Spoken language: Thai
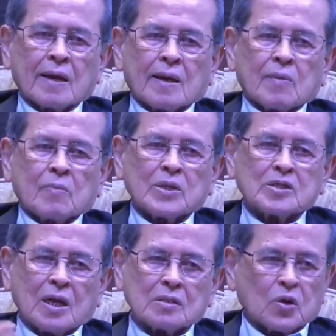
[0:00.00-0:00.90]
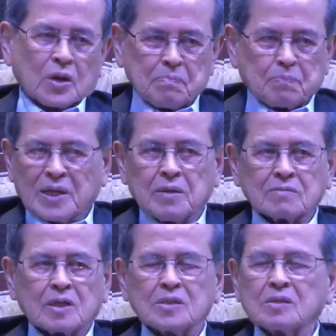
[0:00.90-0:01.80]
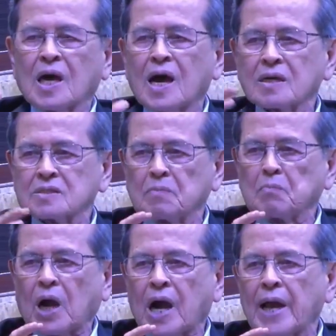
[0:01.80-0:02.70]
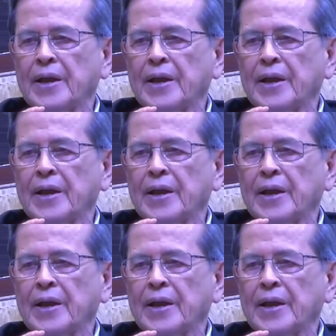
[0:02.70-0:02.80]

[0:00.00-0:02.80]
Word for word: เพราะฉะนั้นตรงนี้เป็นทิศทางสำคัญ